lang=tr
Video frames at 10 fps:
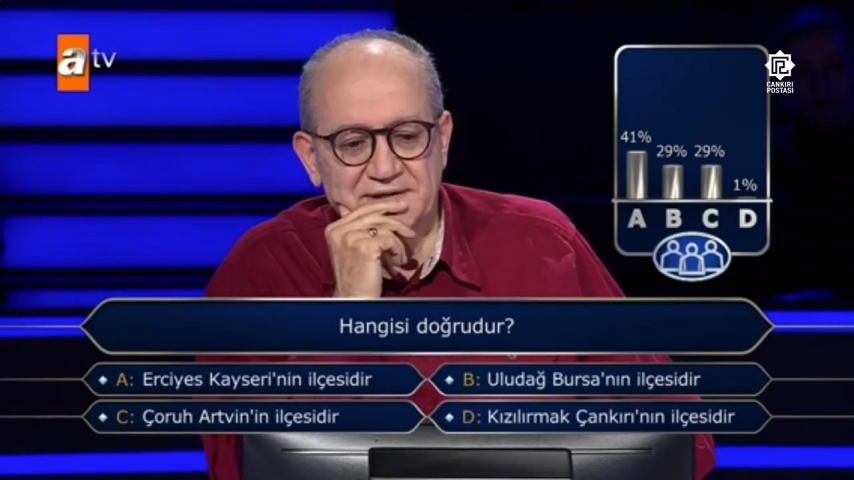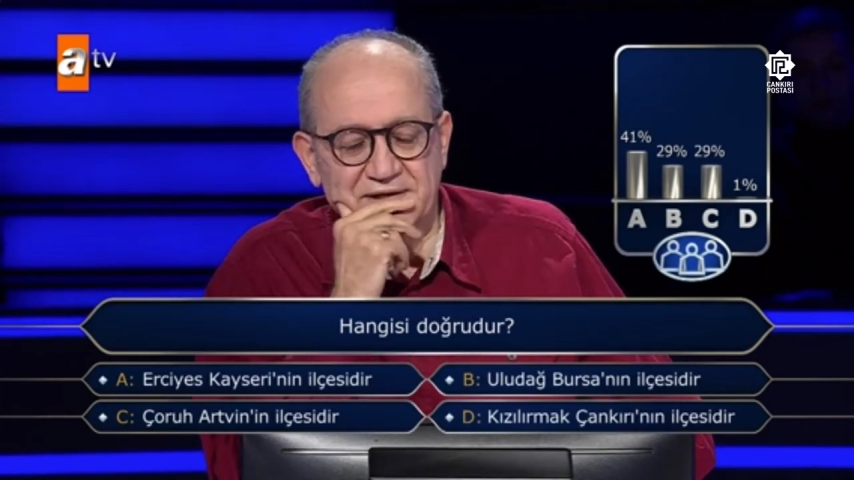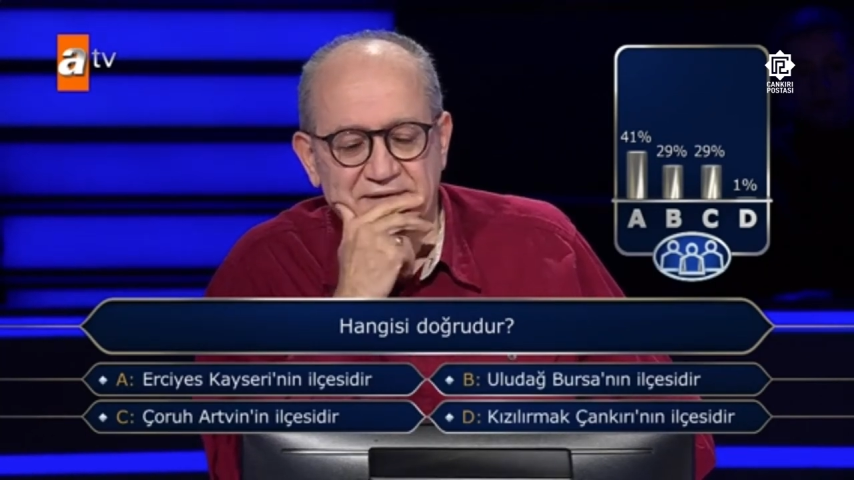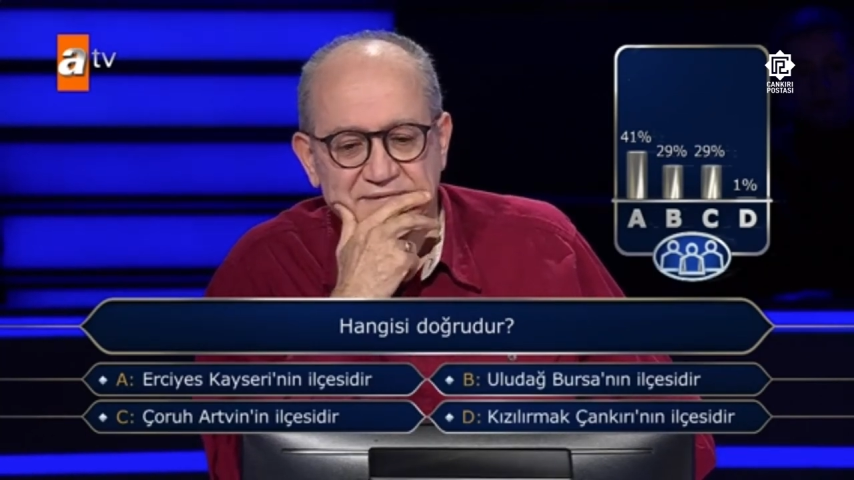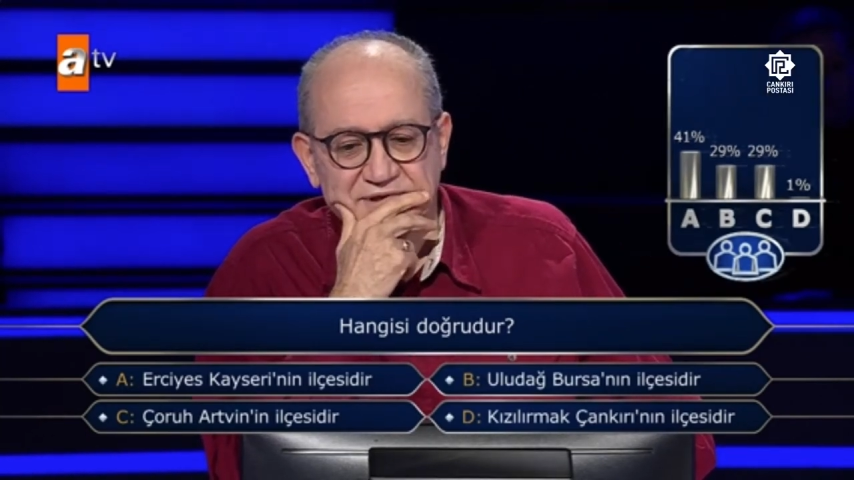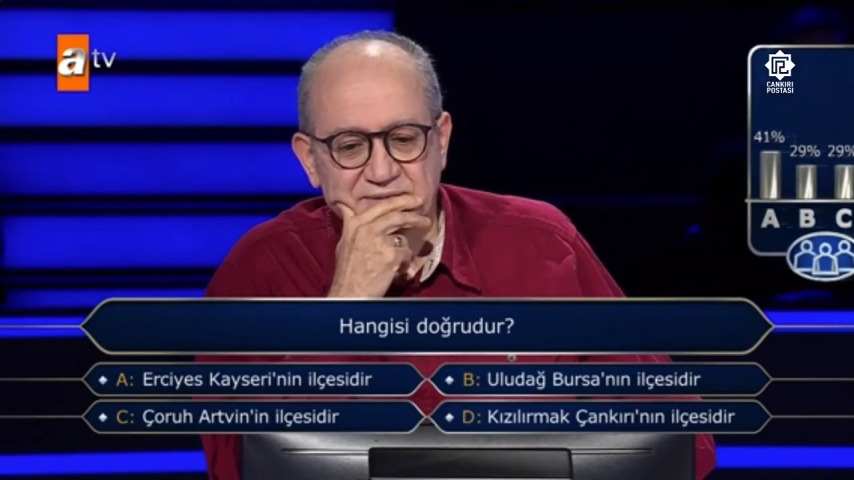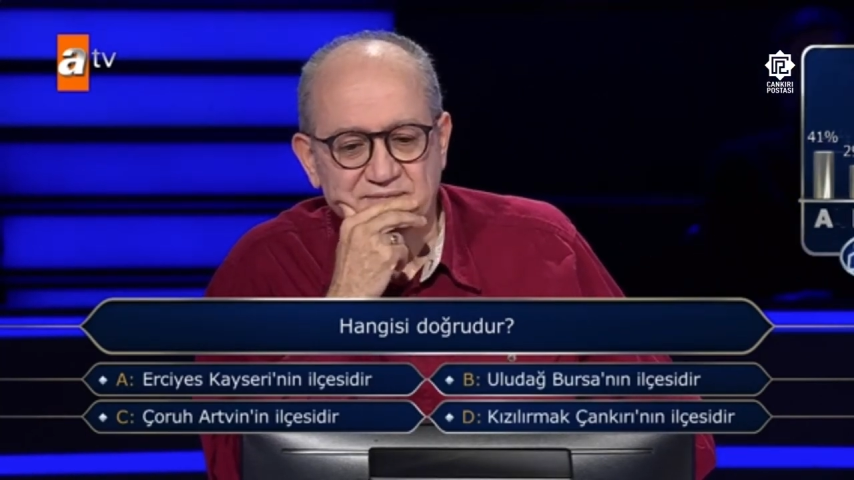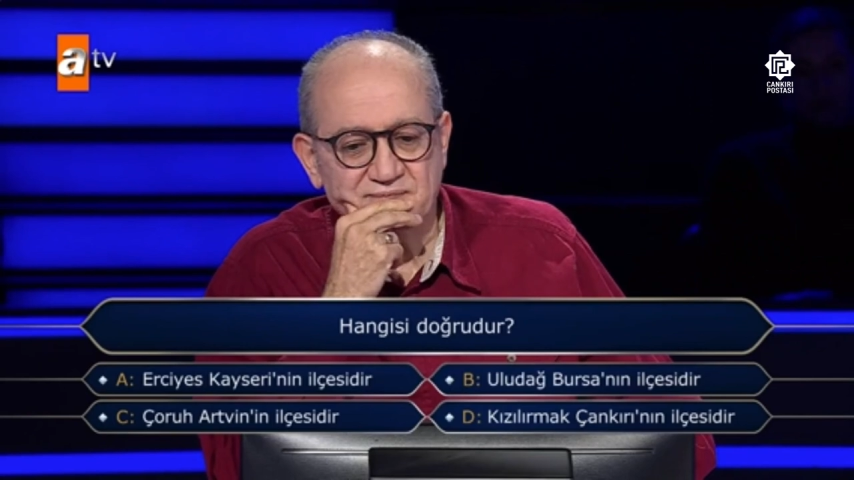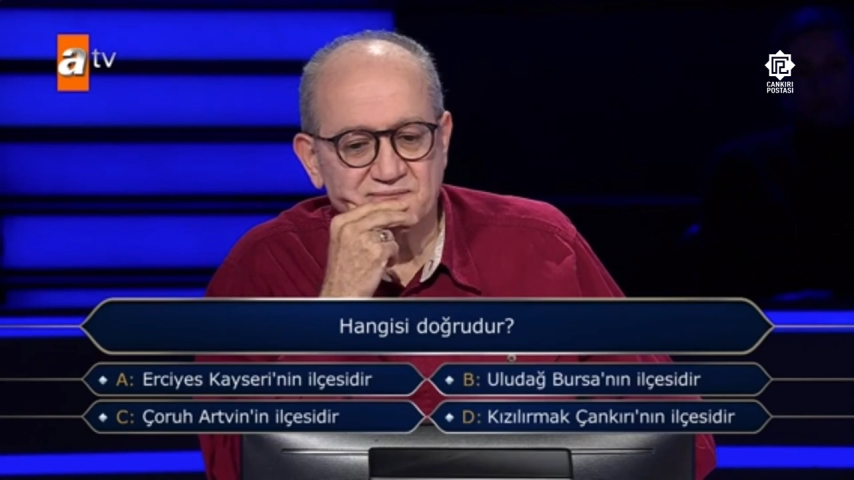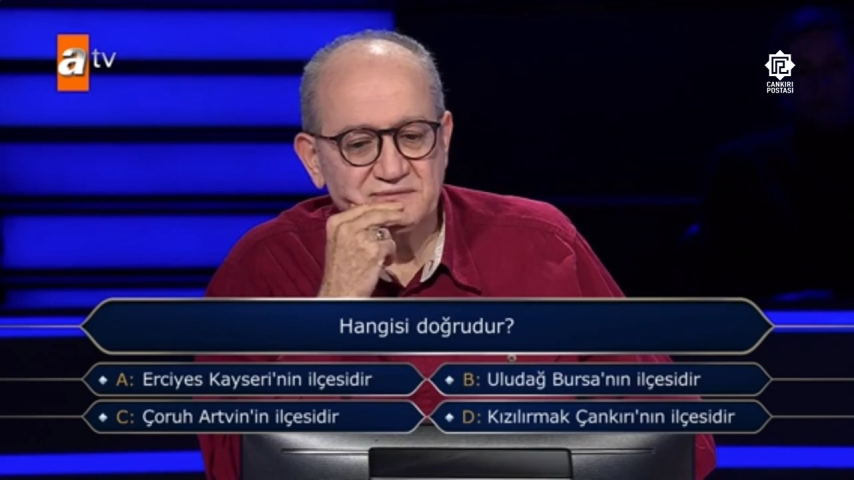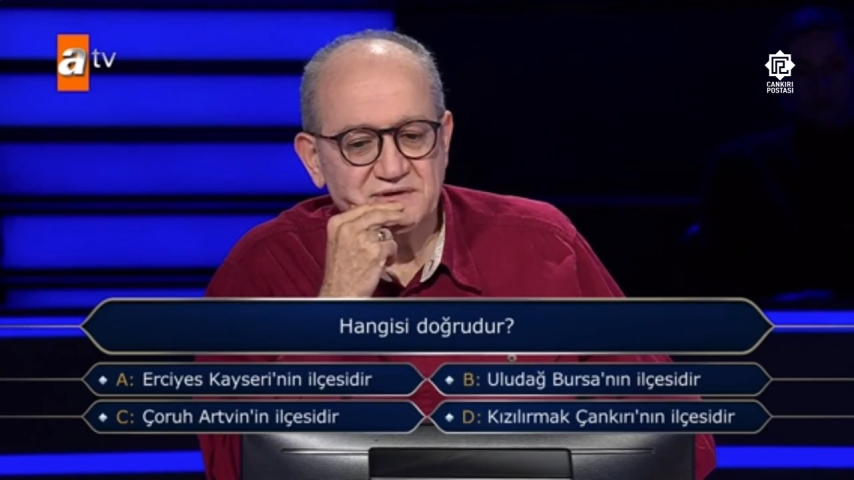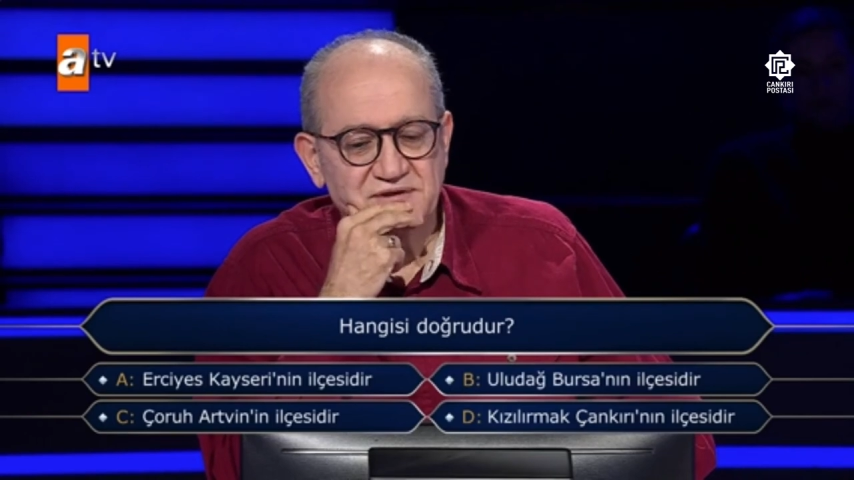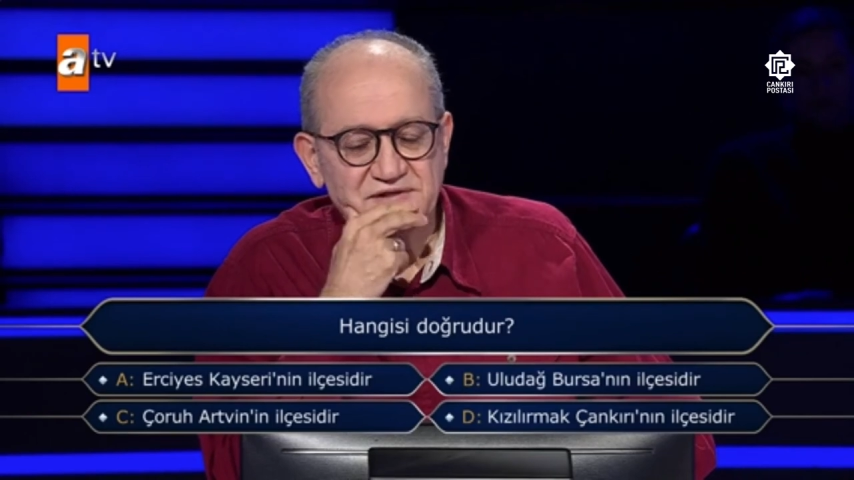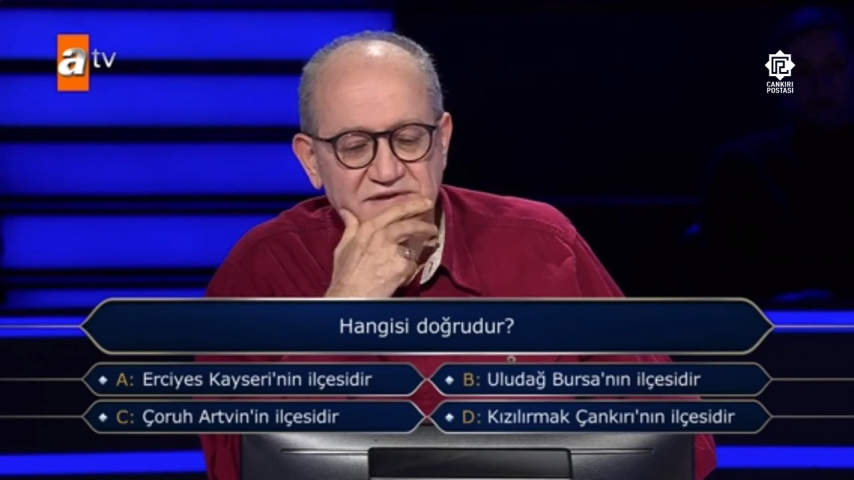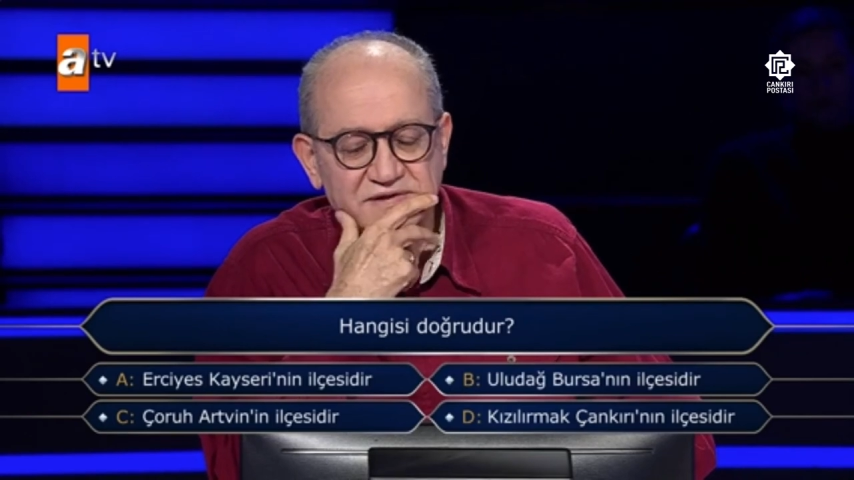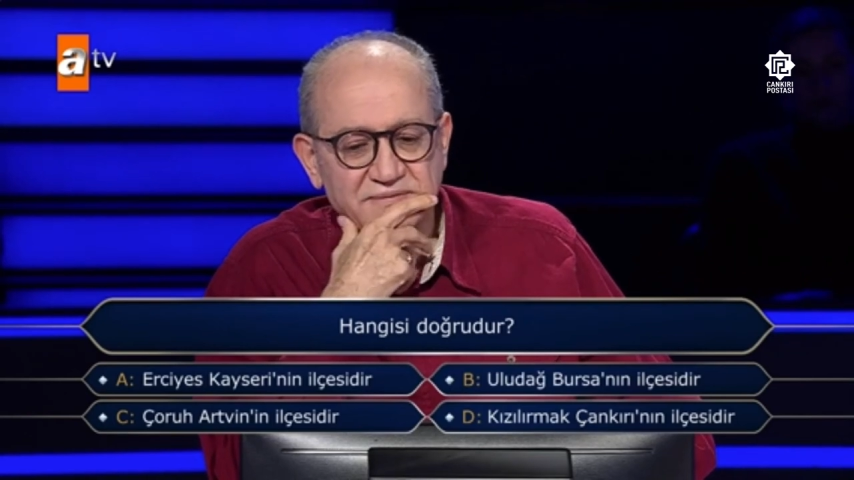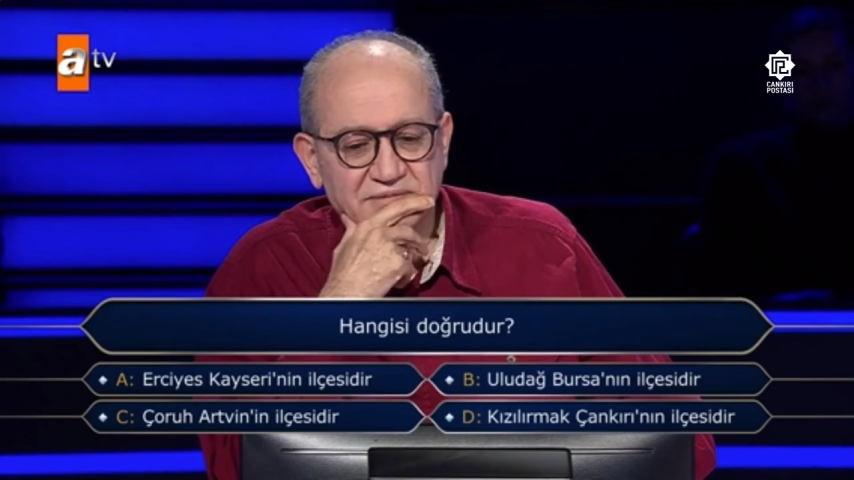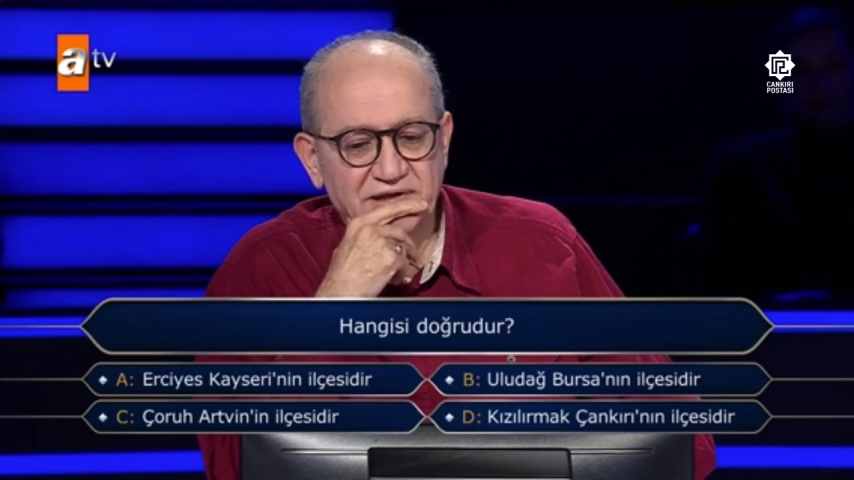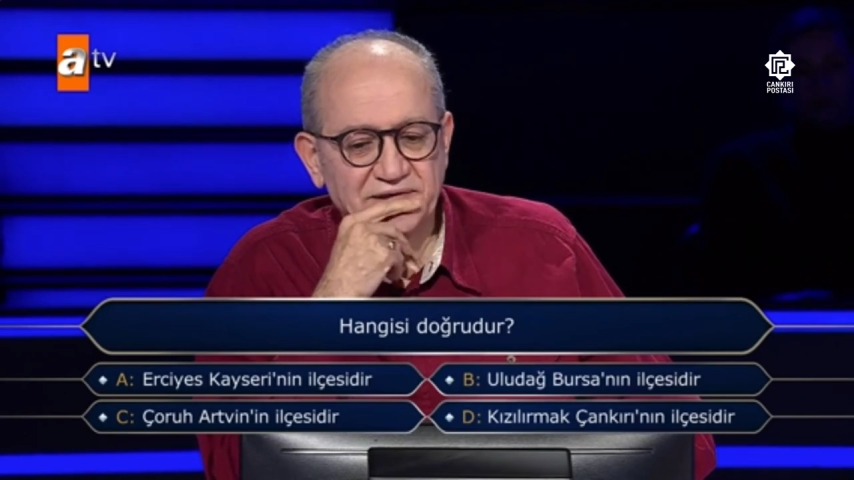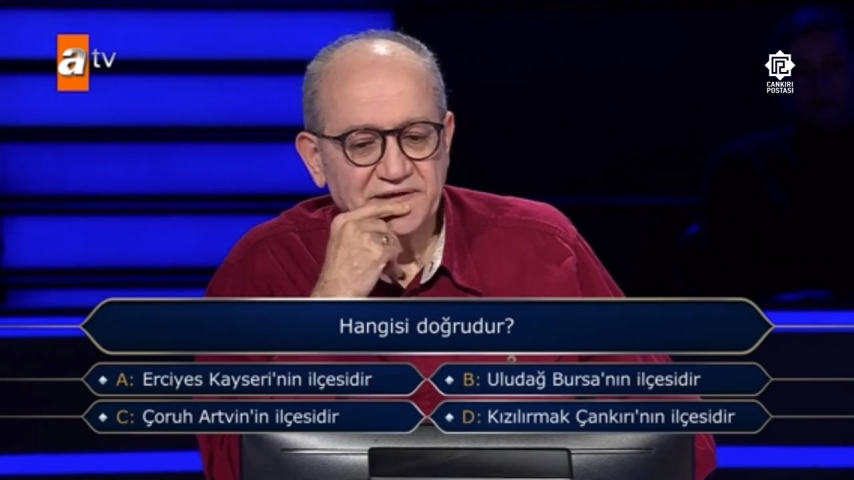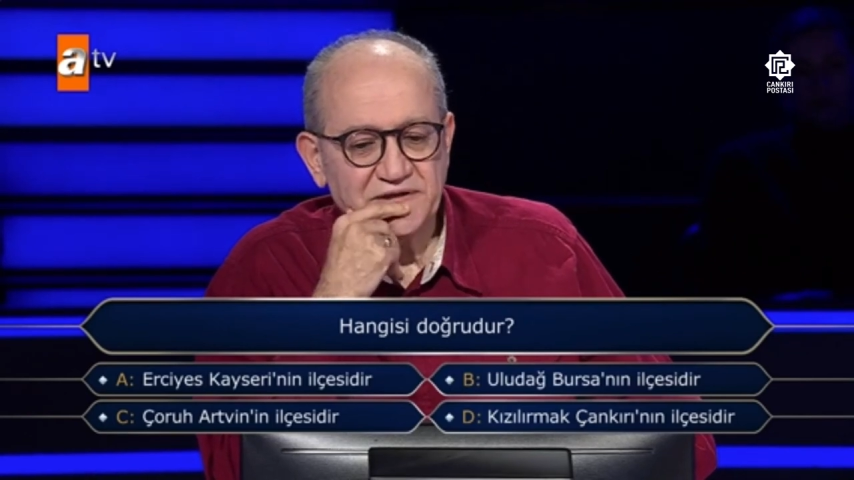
Kenan Beyciğim, Kızılırmak'ın